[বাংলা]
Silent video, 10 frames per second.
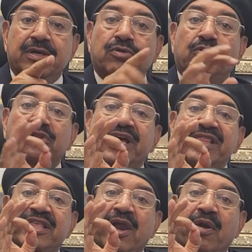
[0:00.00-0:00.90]
কোনো ধ্যান
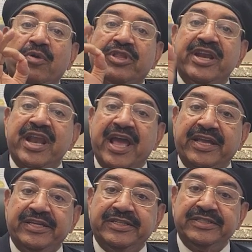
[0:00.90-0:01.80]
ধারণা ওদের নাই
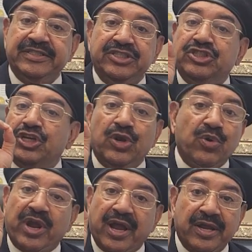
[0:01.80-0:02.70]
ছিল
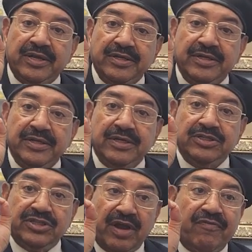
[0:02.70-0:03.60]
না
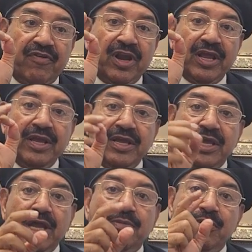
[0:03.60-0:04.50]
যার ফলে
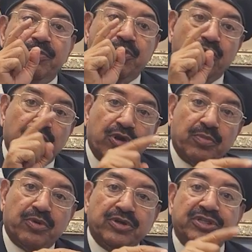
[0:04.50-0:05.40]
এবার পৌর
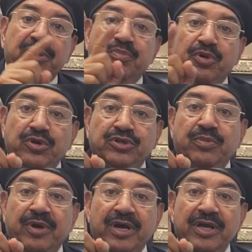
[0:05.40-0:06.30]
কর্পোরেশন
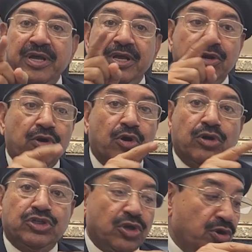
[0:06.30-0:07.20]
পৌরসভা নগর
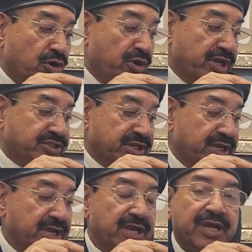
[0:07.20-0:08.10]
শহর হয়েছে
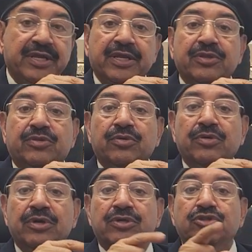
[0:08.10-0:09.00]
কিন্তু
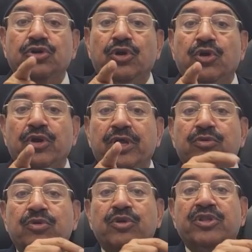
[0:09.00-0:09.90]
জনগণের
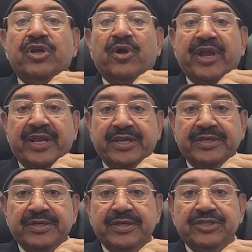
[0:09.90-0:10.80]
উন্নতি হয়নি
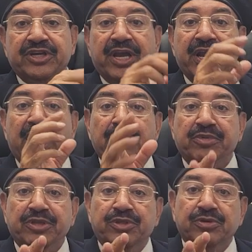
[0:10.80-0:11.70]
সেখানে নাই
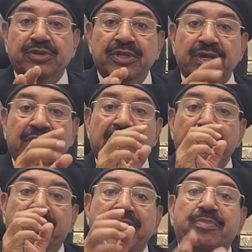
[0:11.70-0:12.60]
বিদ্যুৎ নাই
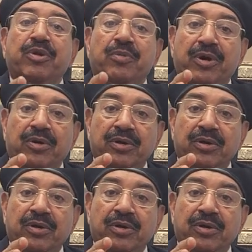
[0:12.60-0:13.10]
পানি প্রবাহ